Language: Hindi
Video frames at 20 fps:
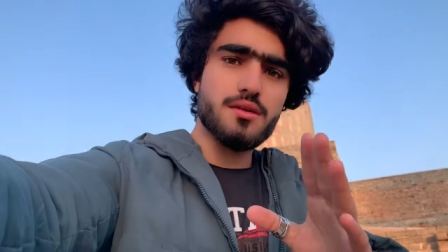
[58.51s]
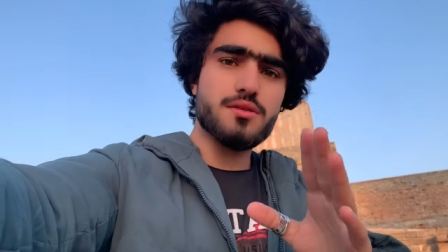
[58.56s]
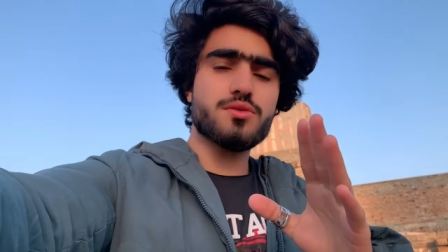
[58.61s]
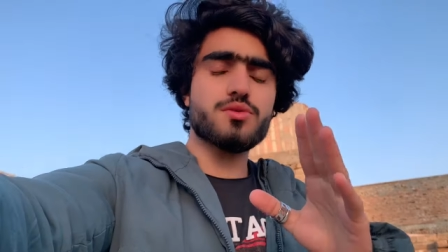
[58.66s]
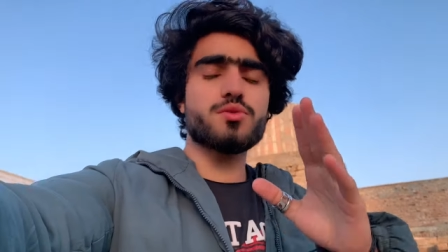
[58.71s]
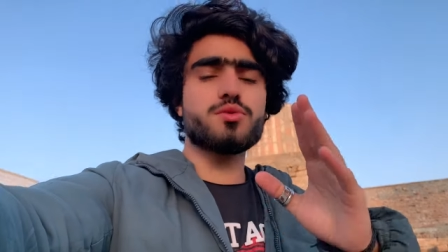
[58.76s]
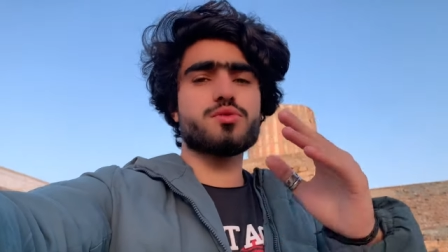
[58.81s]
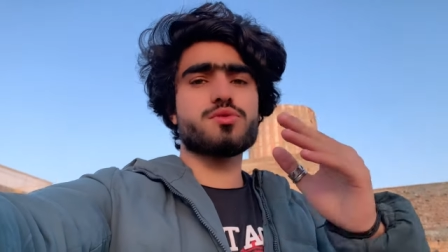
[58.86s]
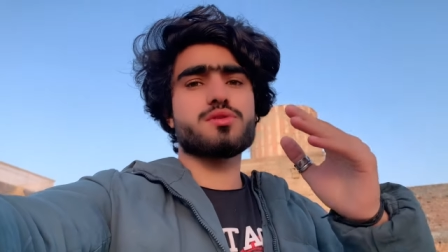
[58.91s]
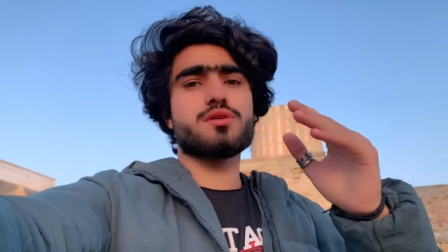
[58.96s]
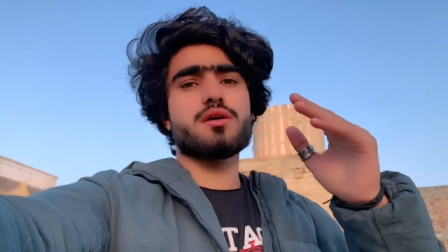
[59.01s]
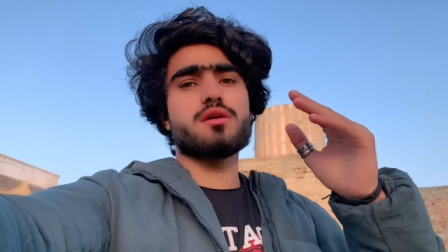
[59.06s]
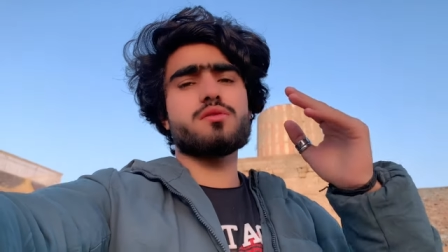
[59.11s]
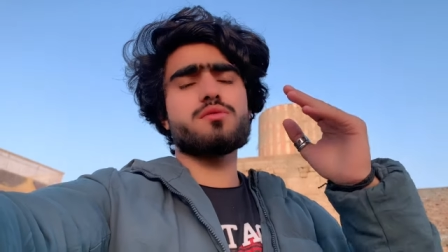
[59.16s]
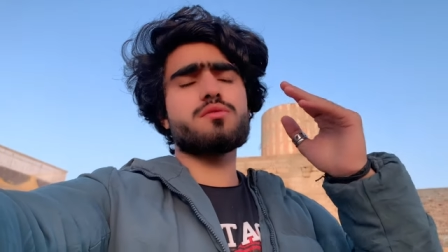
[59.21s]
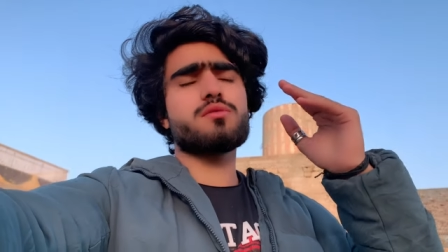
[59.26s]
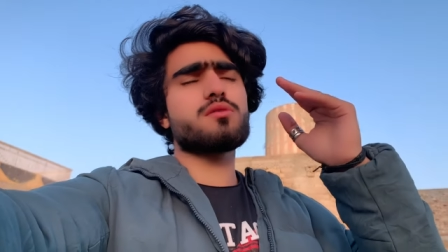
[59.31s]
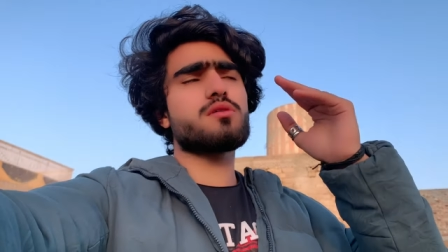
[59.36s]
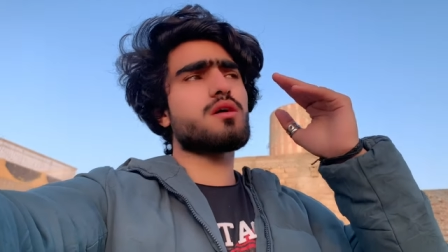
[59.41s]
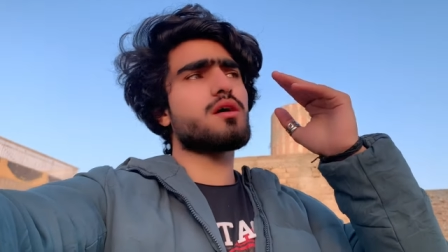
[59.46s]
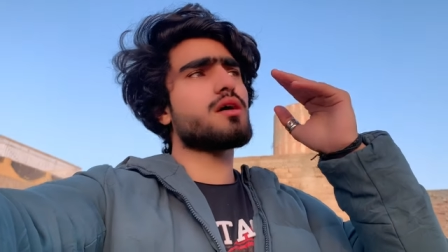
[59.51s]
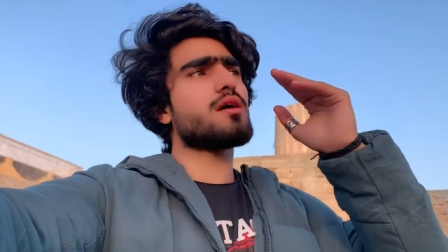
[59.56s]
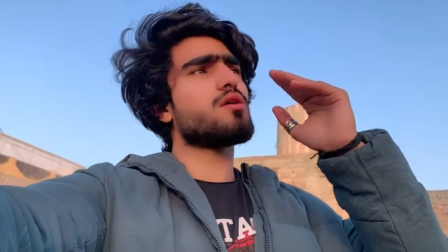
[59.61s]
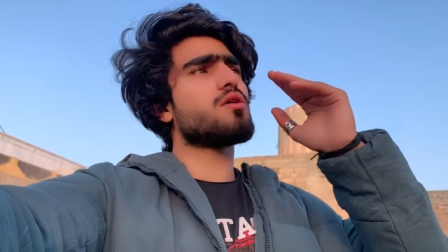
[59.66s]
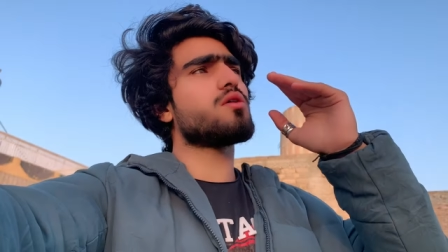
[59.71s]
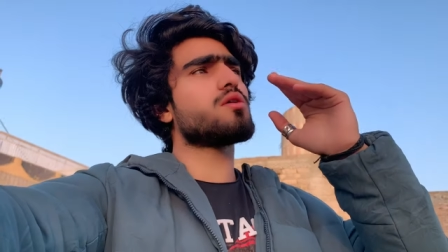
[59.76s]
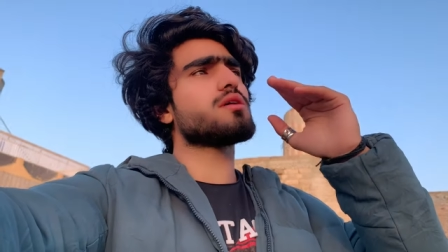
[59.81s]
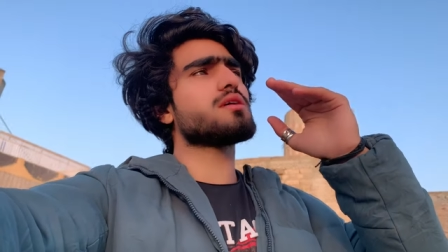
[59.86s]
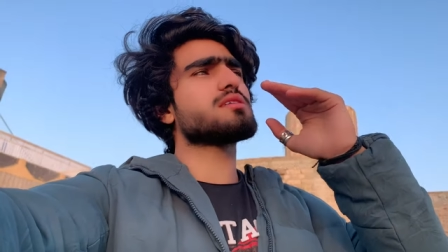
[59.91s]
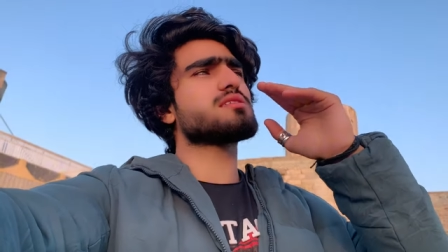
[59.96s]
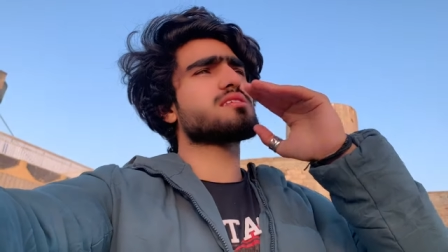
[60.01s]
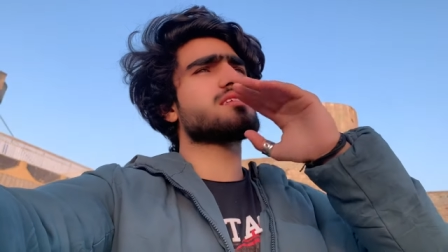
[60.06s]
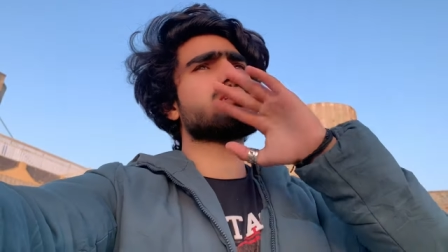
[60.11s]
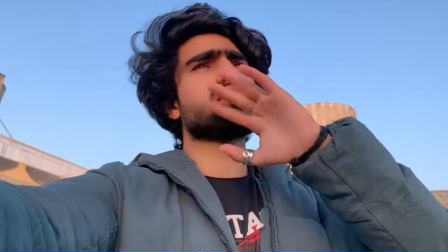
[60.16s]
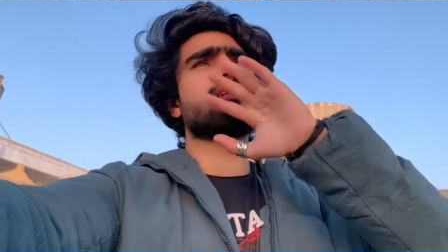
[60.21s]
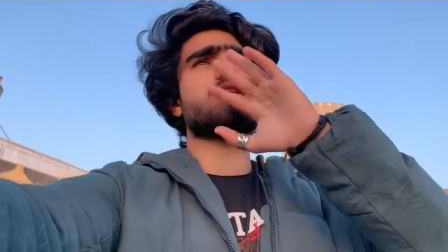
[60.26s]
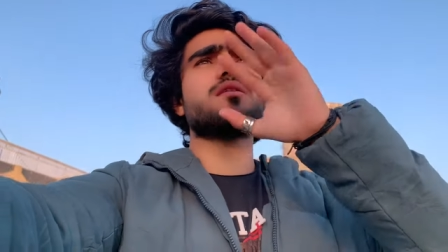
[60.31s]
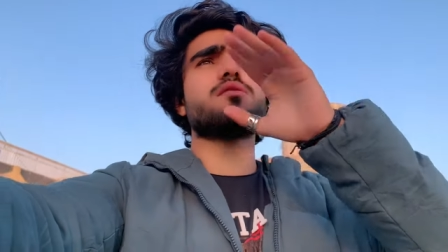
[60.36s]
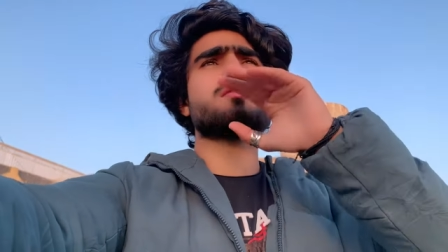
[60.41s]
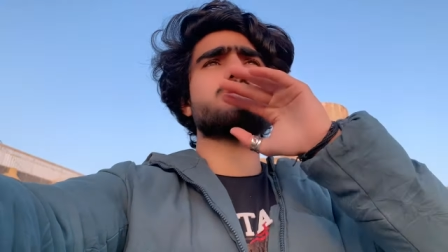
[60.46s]
इंट्रोड्यूस कराऊँगा और इसके
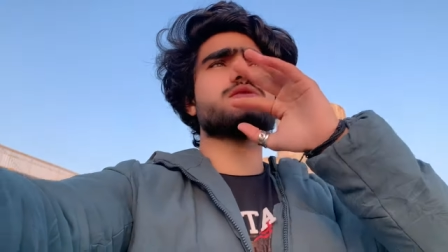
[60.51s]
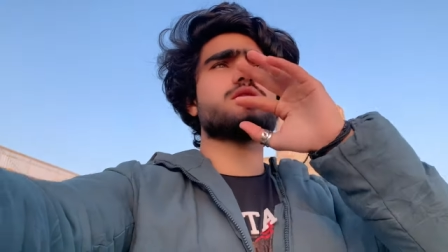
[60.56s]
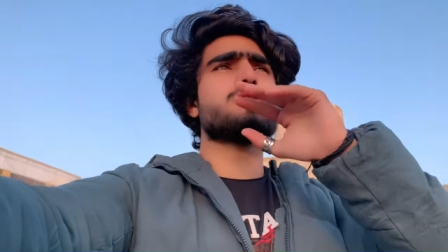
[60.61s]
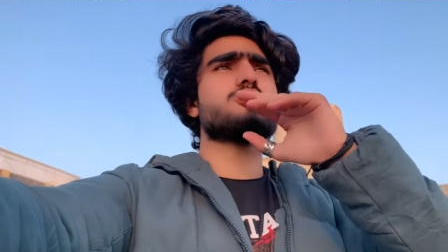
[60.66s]
अलावा जो